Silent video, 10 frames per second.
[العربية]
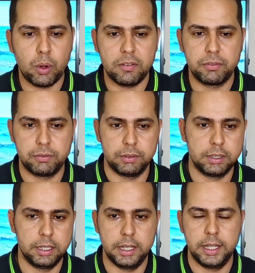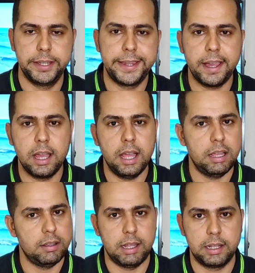اتوقف آه،
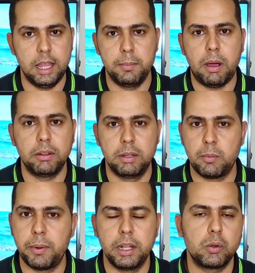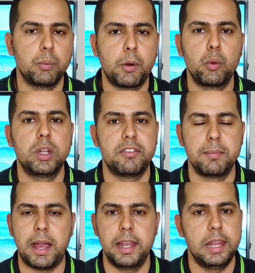انتاجها هتلاقي بعض الموبايلات موجوده في
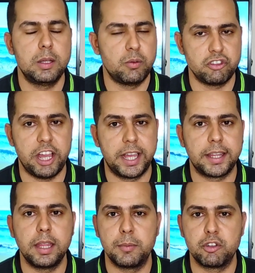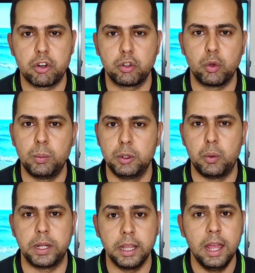المحلات ومفيش حاجه تانية من شركه اوبو
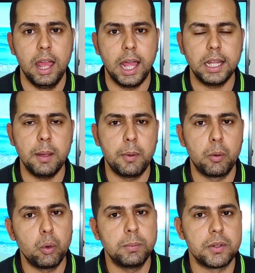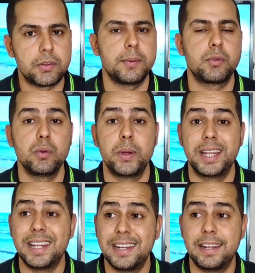دلوقتي هتلاقي موجود من سامسونج
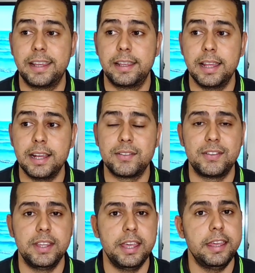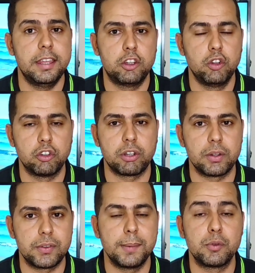الجالاكسي اي
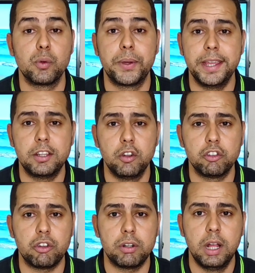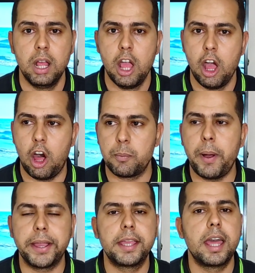12 سامسونج اي 12
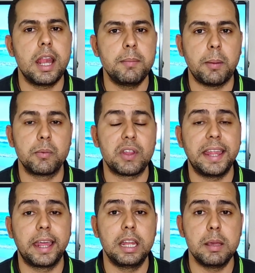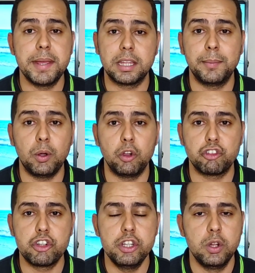4 جيجا رام على مساحه داخليه
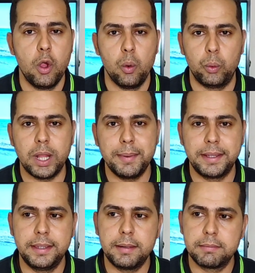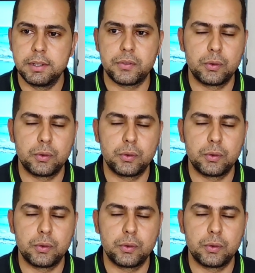128 وده بيديك